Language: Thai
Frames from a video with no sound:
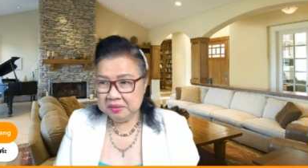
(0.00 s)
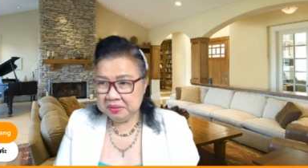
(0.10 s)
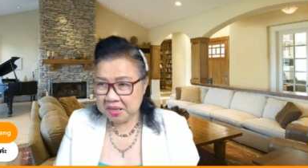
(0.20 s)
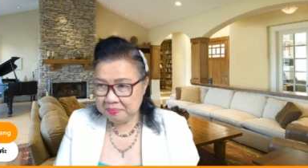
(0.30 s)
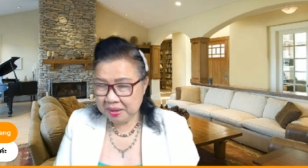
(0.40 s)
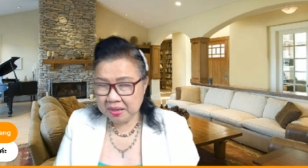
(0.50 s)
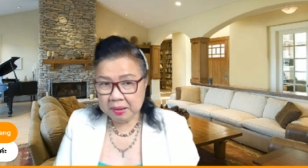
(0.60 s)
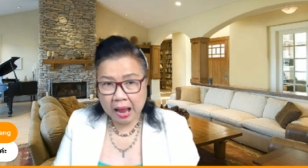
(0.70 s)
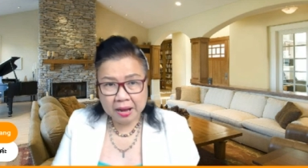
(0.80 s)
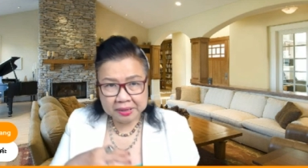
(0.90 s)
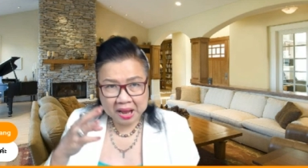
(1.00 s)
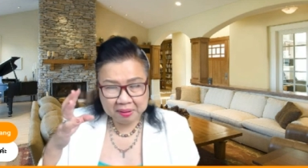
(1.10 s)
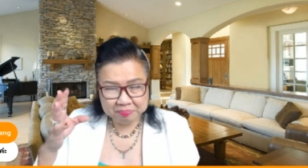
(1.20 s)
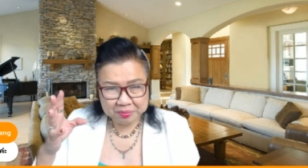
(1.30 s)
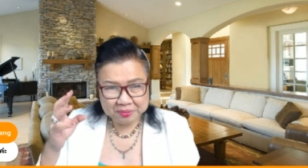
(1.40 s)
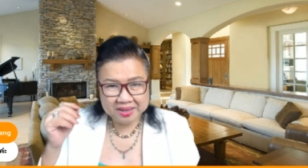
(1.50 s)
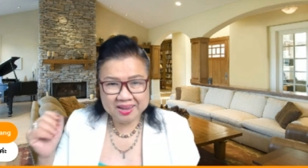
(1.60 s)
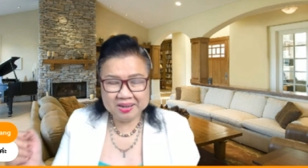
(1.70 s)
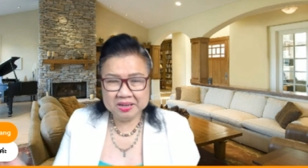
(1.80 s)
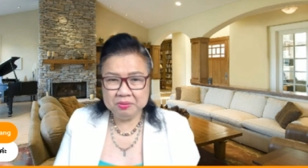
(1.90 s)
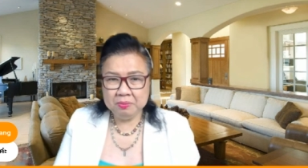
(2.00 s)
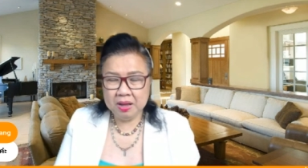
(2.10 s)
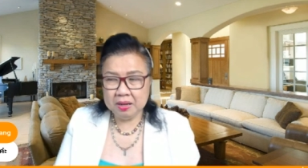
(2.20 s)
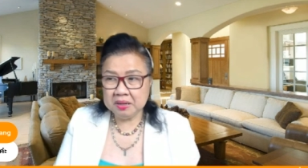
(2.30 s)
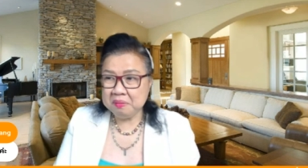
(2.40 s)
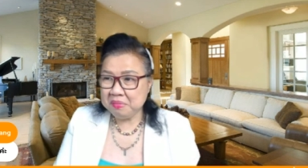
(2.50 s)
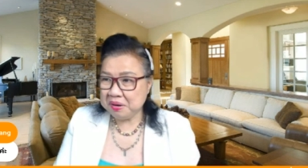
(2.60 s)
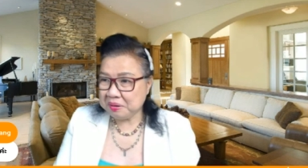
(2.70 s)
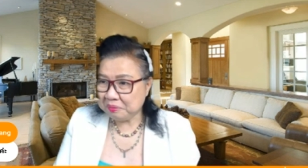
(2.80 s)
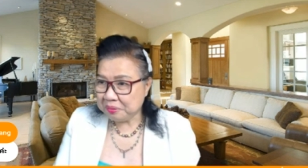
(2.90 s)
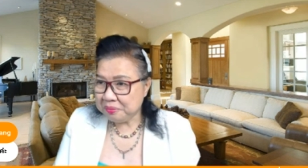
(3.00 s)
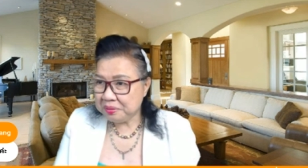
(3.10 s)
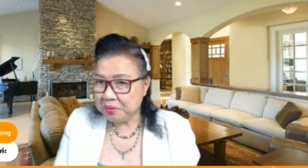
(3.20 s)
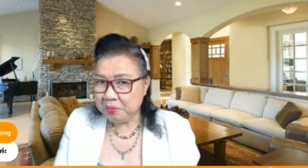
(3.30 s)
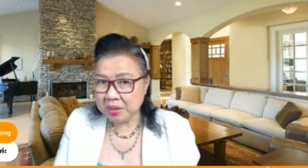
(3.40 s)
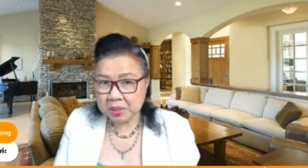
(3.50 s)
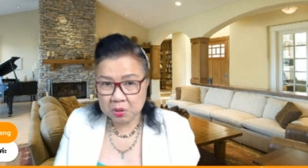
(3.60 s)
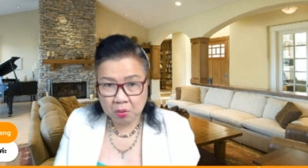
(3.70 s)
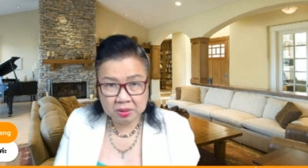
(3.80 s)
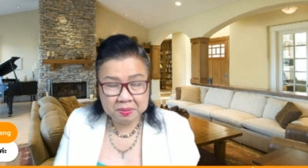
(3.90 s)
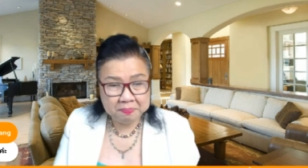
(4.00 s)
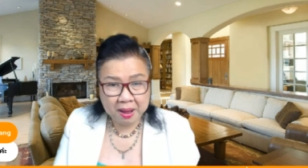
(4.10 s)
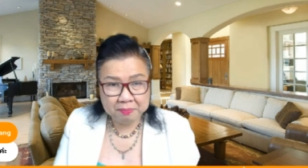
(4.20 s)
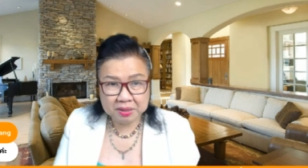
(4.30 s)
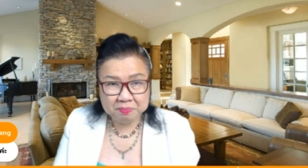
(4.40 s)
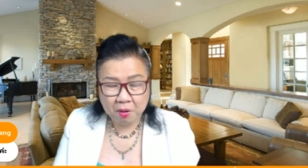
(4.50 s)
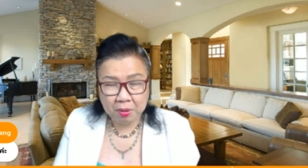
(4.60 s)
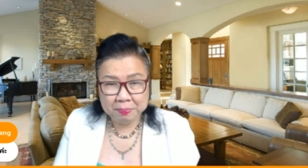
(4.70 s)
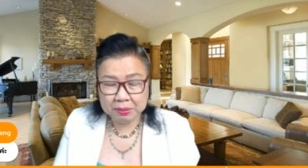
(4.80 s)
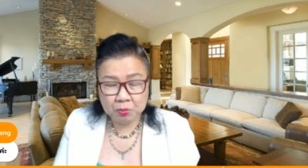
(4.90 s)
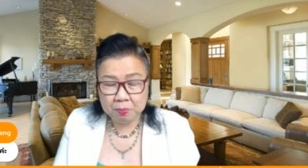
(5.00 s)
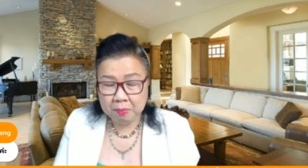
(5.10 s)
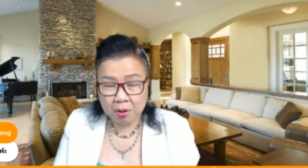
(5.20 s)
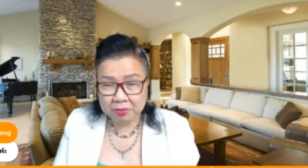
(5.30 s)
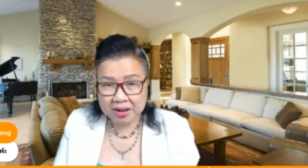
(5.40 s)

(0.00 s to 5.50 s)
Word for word: ใช่ไหมอาจถามตัวเองสิว่าทำไมเราต้องสวยสวยนี่พี่ปาไม่ได้บอกว่าไปทุบเบ้าห